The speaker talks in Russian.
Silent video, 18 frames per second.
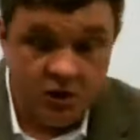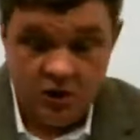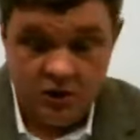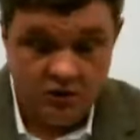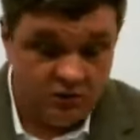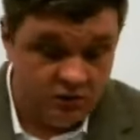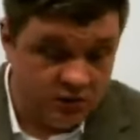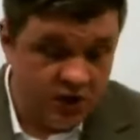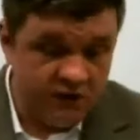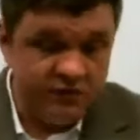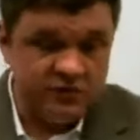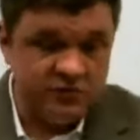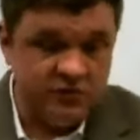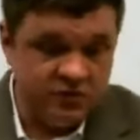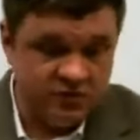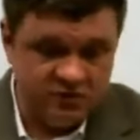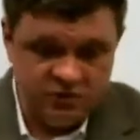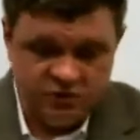Я говорю, да, вот
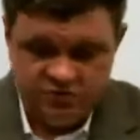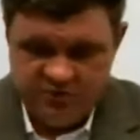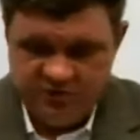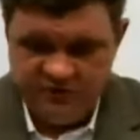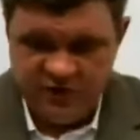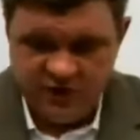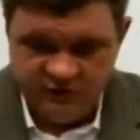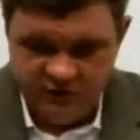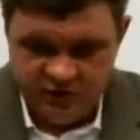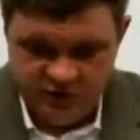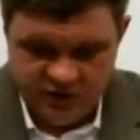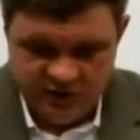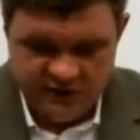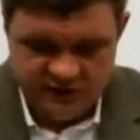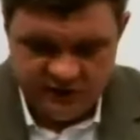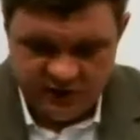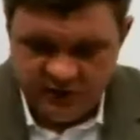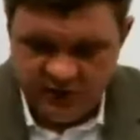смотри, слушай, мне вот это вот не
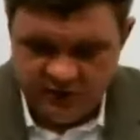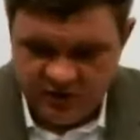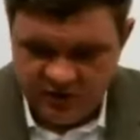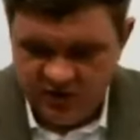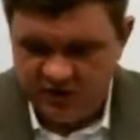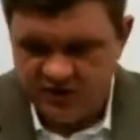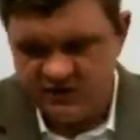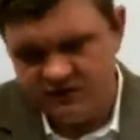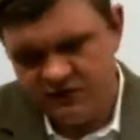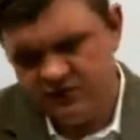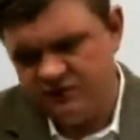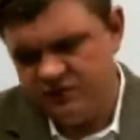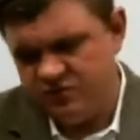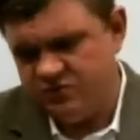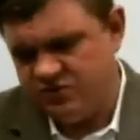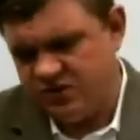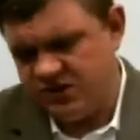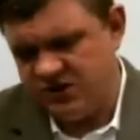нравится, это не нравится, вот,
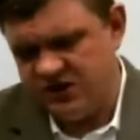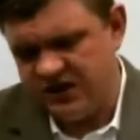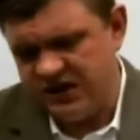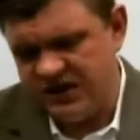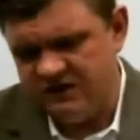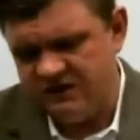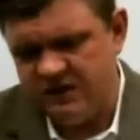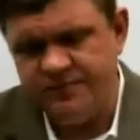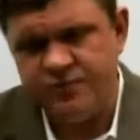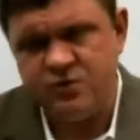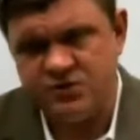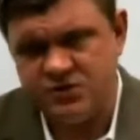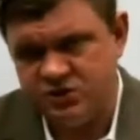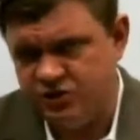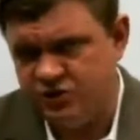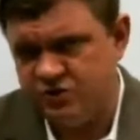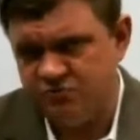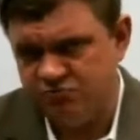вот какие-то вопросы,
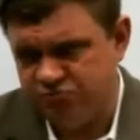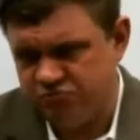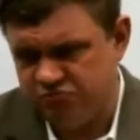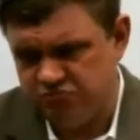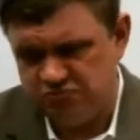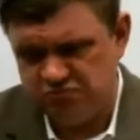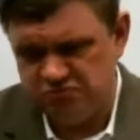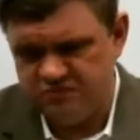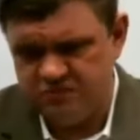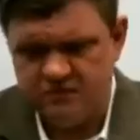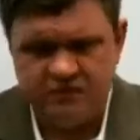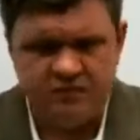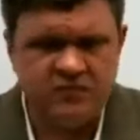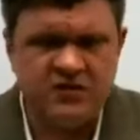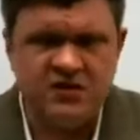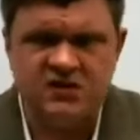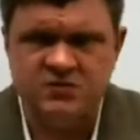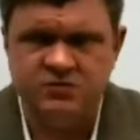что-то
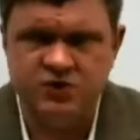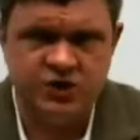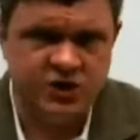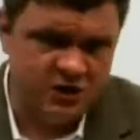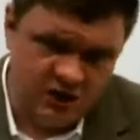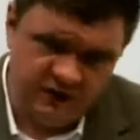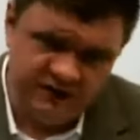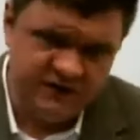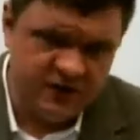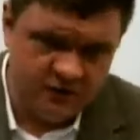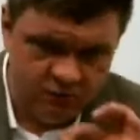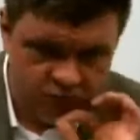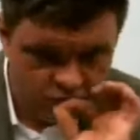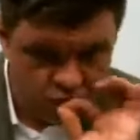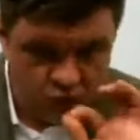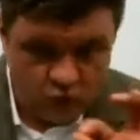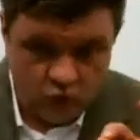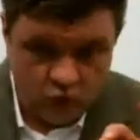смущает. Так, в целом,
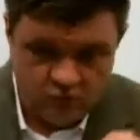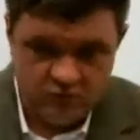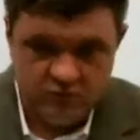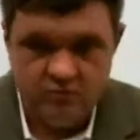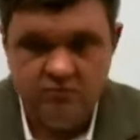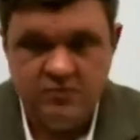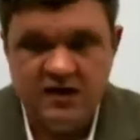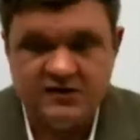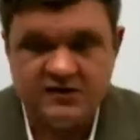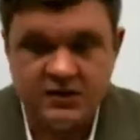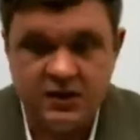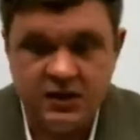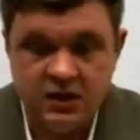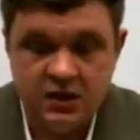блеск.